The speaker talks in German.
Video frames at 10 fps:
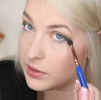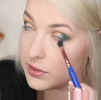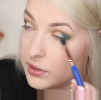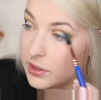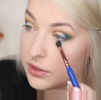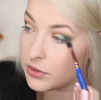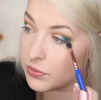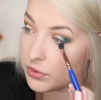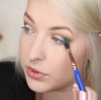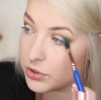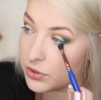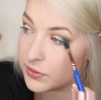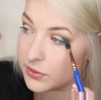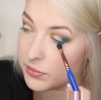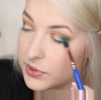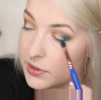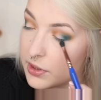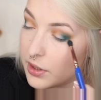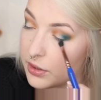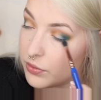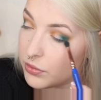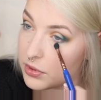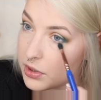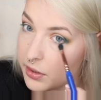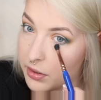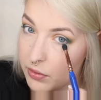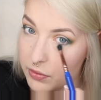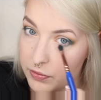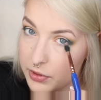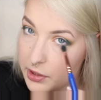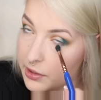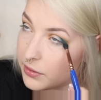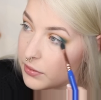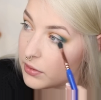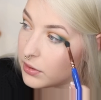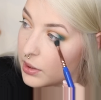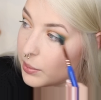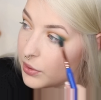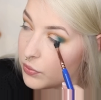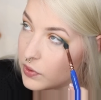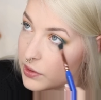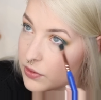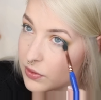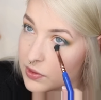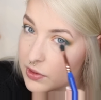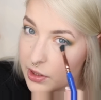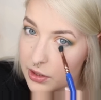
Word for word: Ich ziehe den Ton auch schon so ein bisschen an den unteren Augenwinkel, aber nur ans äußere